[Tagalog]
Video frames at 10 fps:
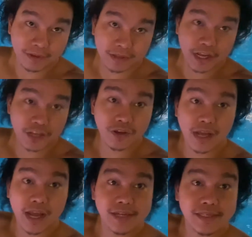Thank you
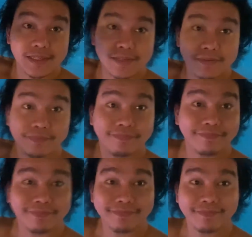guys.
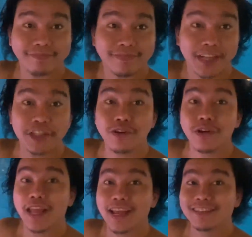Later ulit.